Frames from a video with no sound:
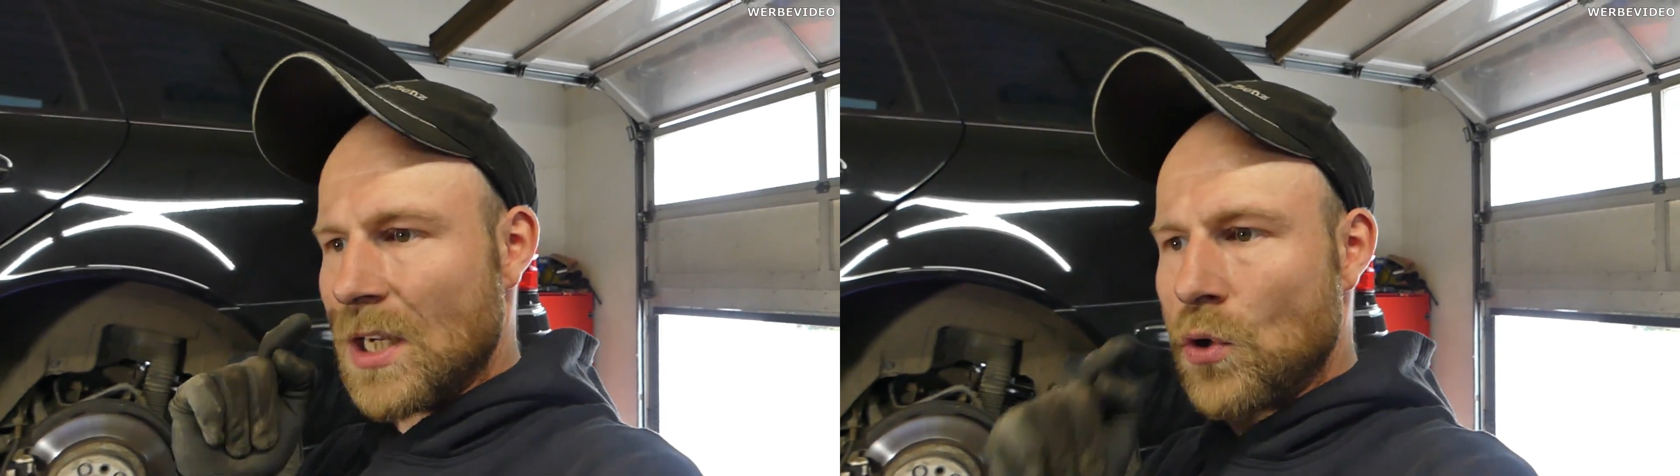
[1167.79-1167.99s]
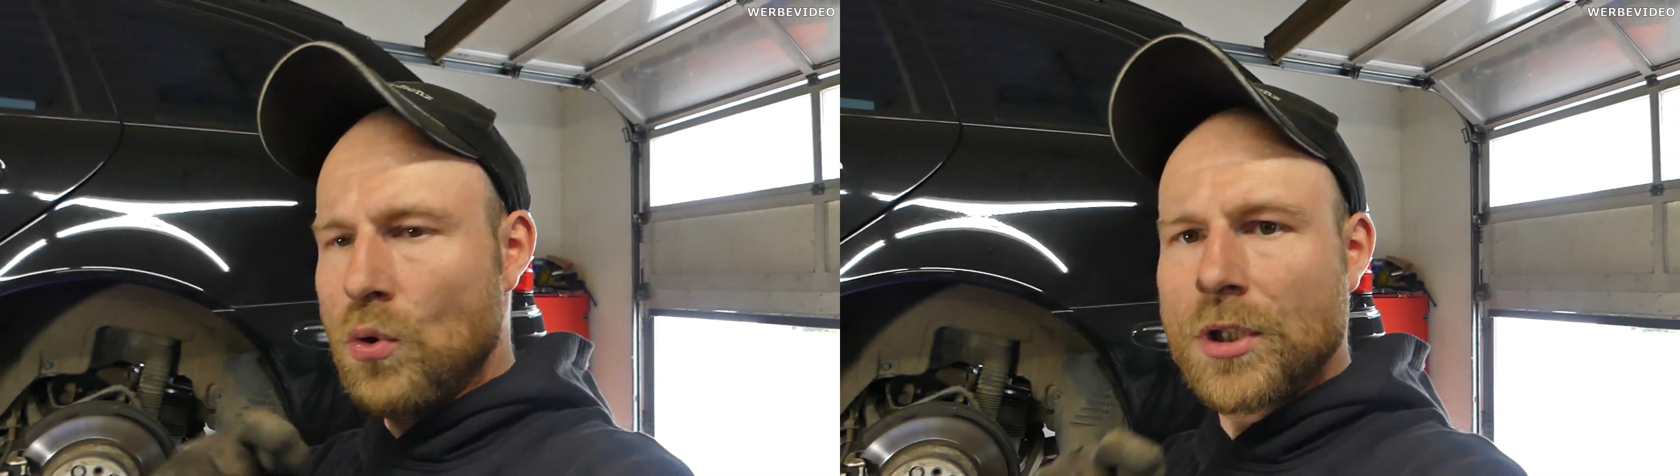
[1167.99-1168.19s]

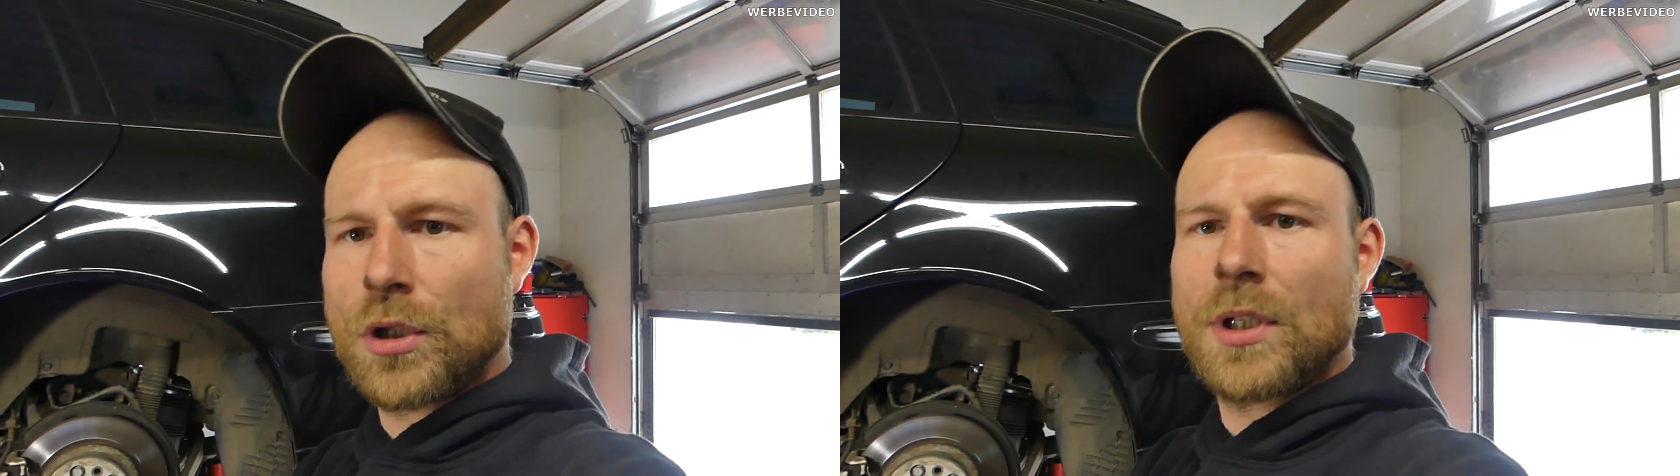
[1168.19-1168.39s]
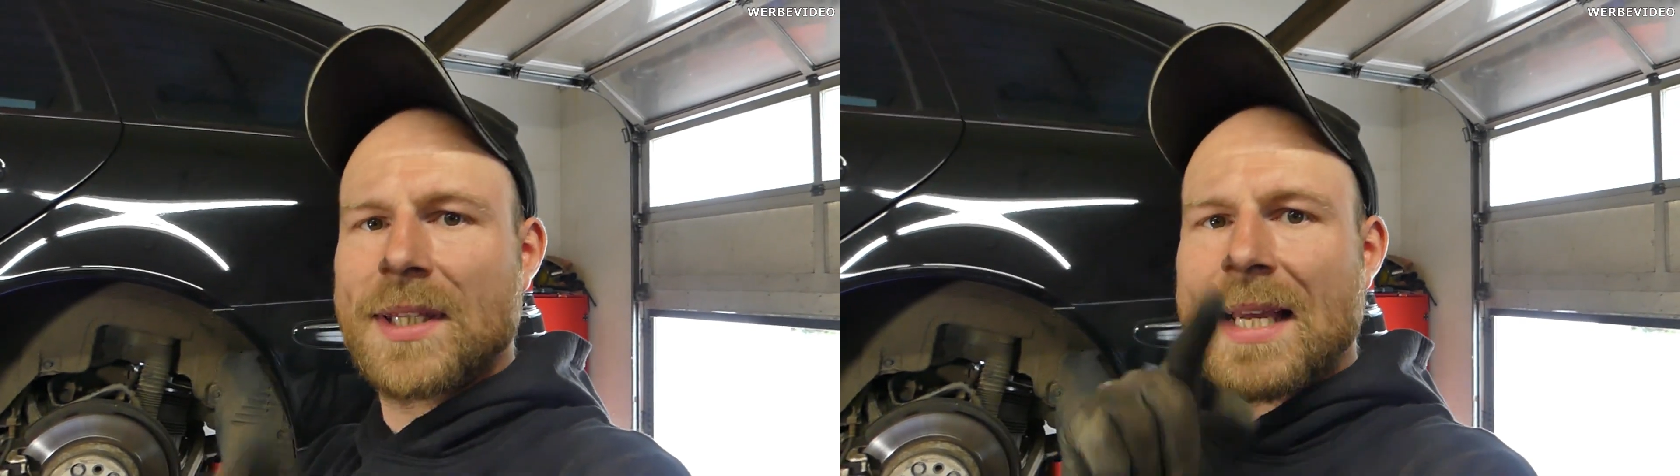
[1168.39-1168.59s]
Gut,
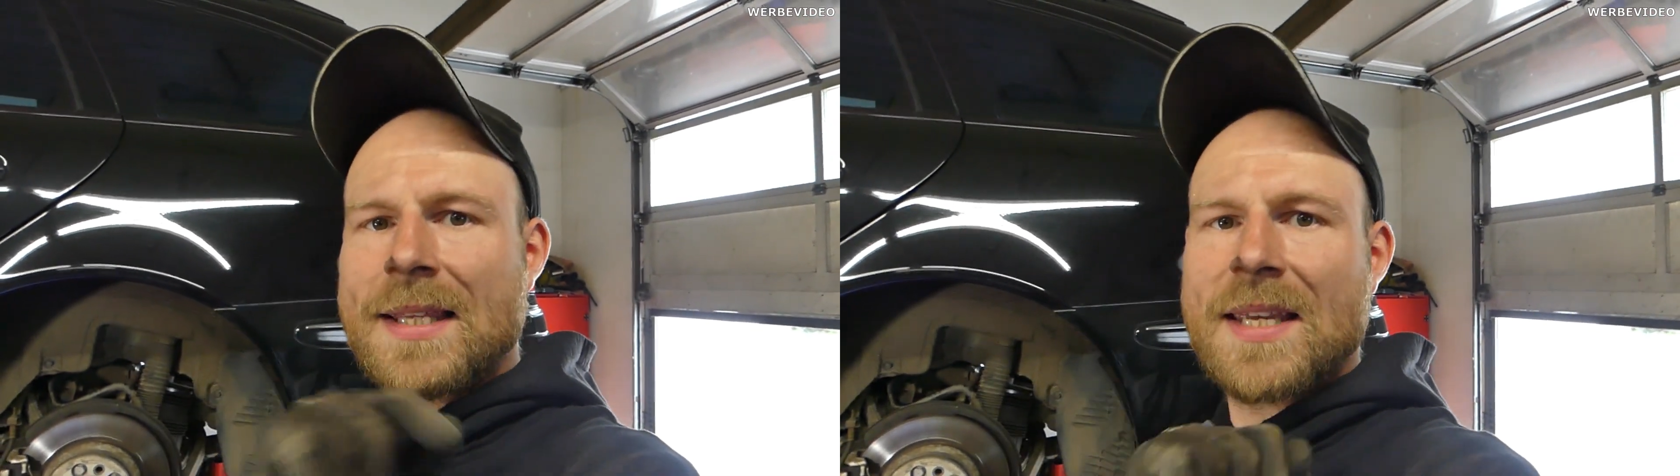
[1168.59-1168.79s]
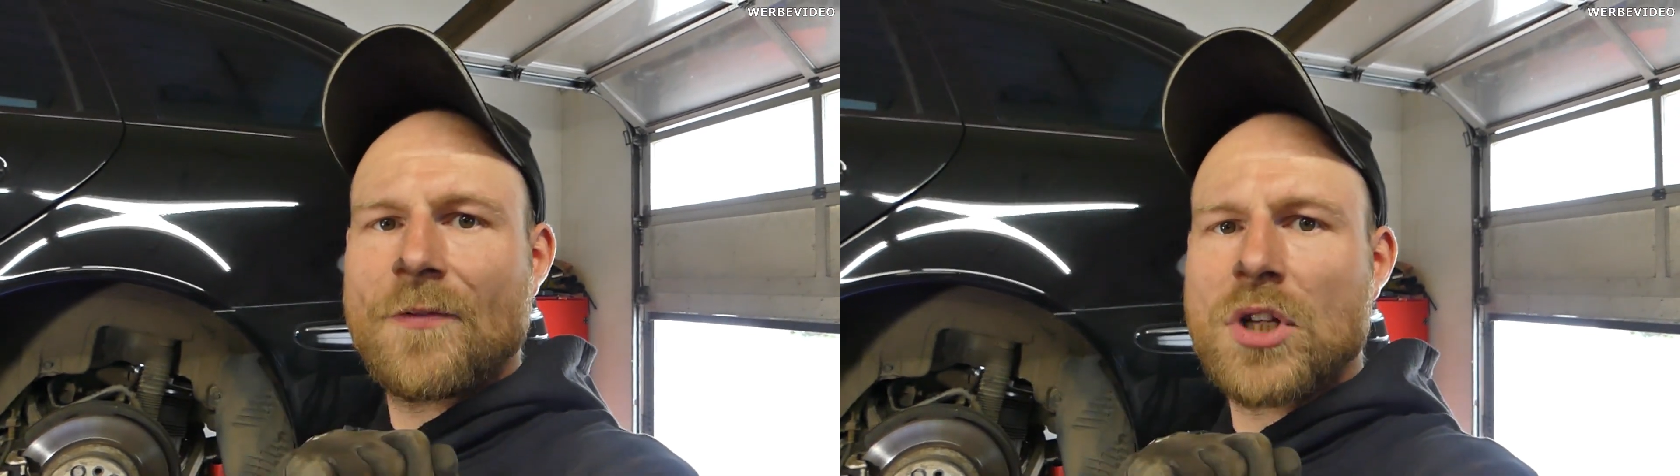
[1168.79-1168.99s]
dann
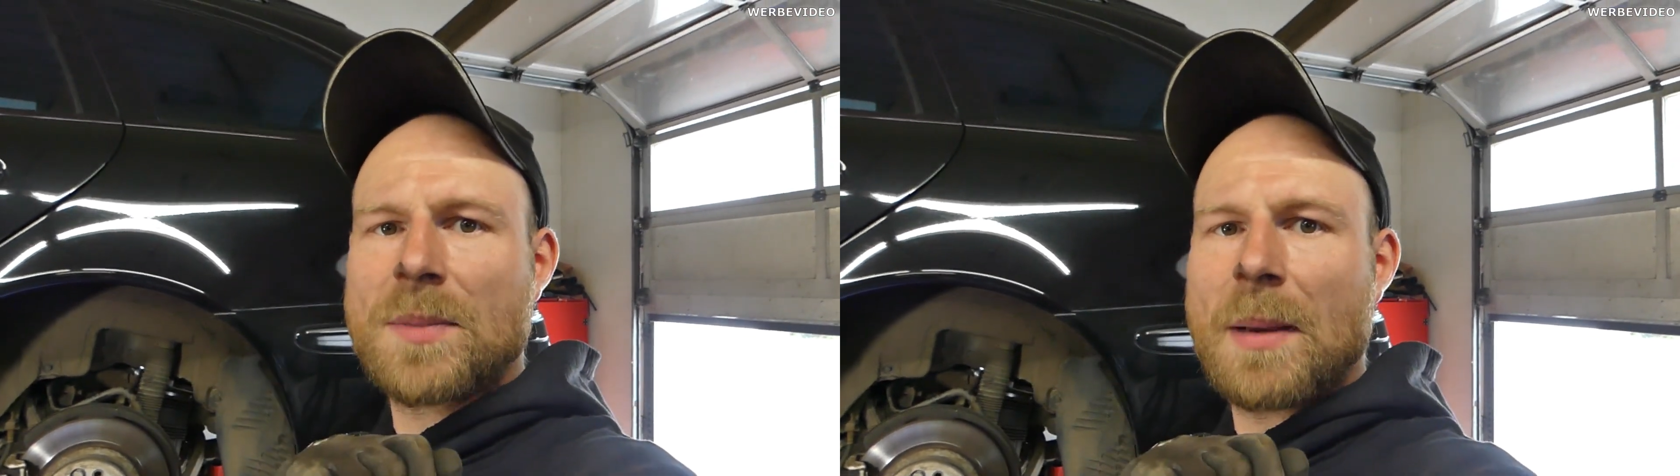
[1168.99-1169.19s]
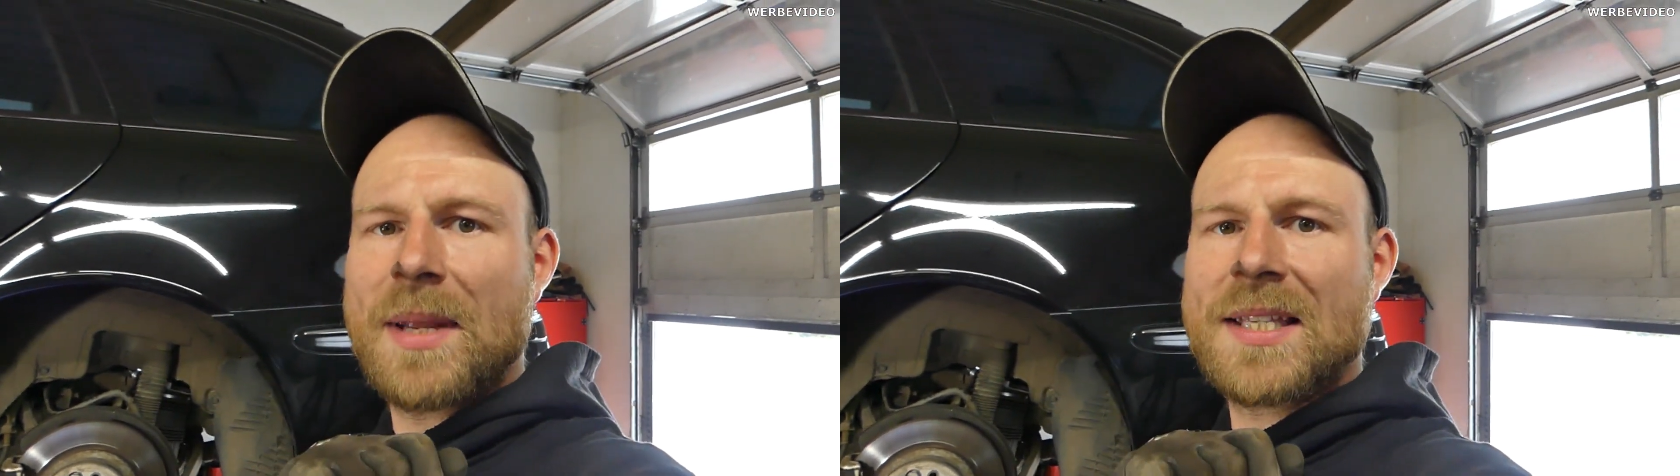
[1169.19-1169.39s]
sehen wir uns
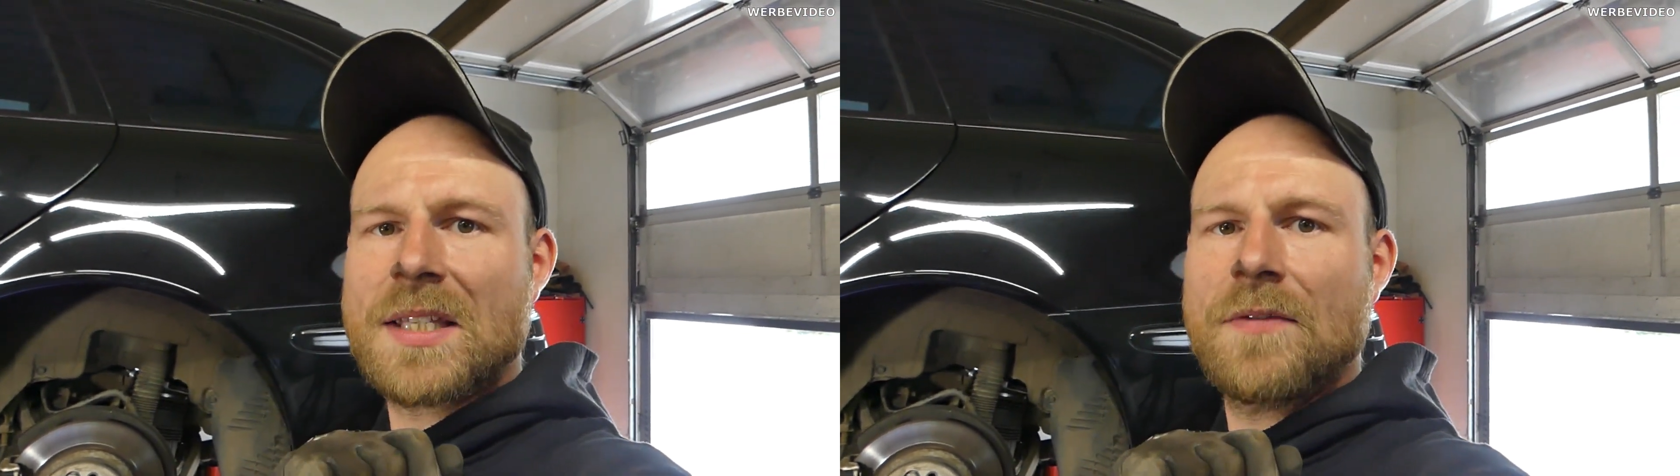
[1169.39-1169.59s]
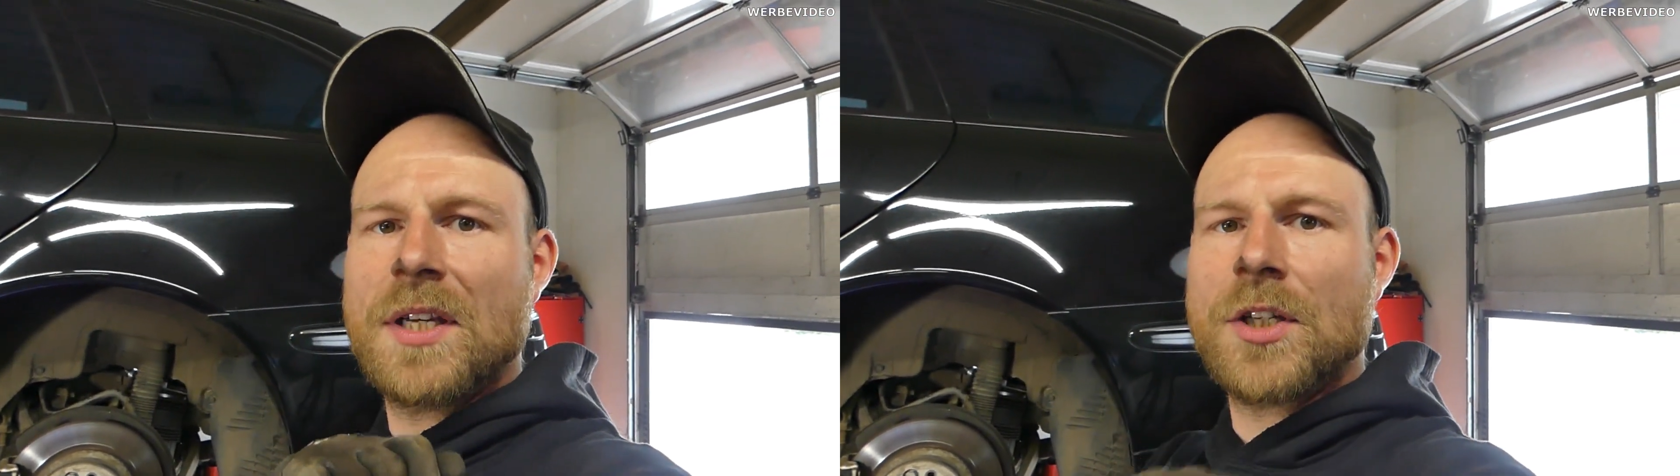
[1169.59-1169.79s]
beim
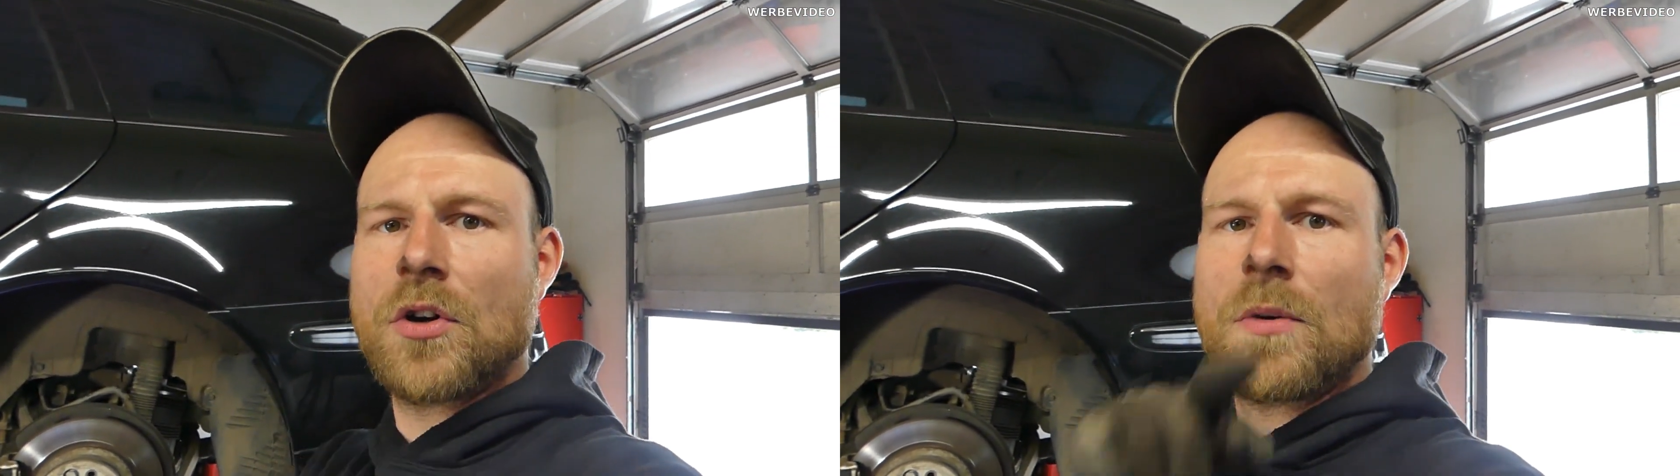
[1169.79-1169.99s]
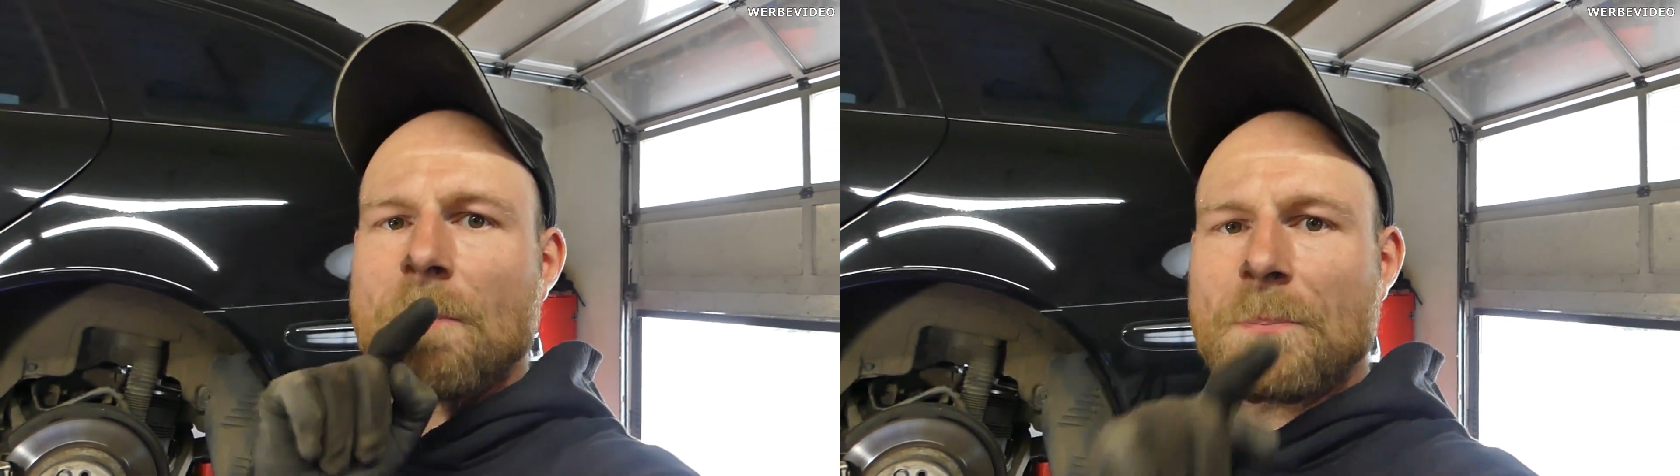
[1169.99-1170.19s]
nächsten Video.